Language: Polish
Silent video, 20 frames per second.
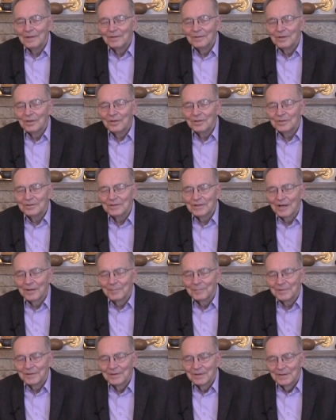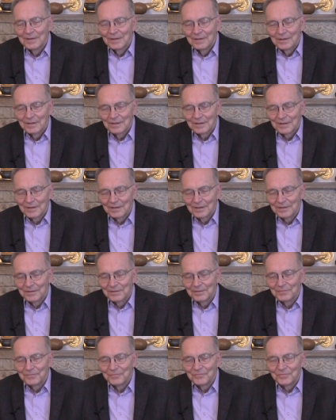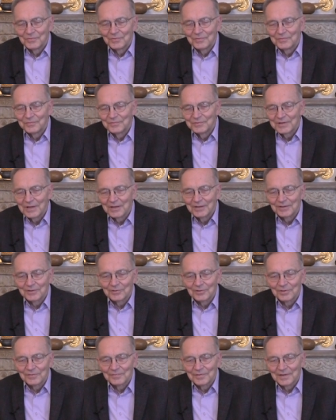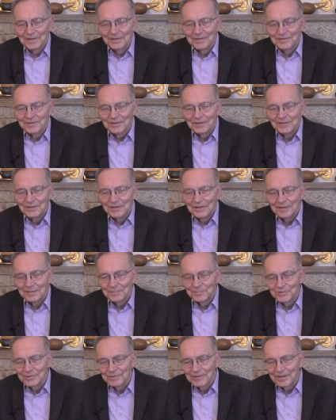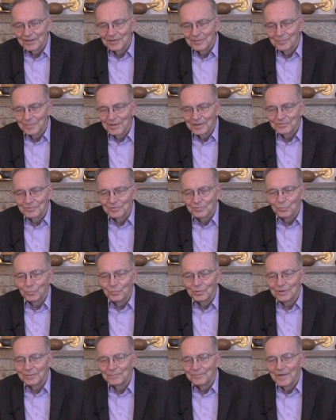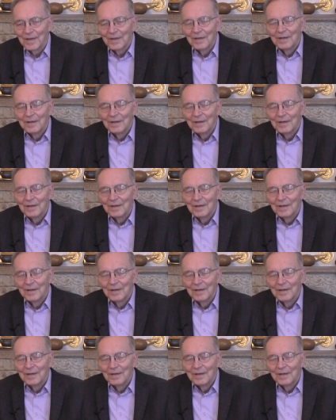no i tam w, w sali konferencyjnej przy takim bardzo długim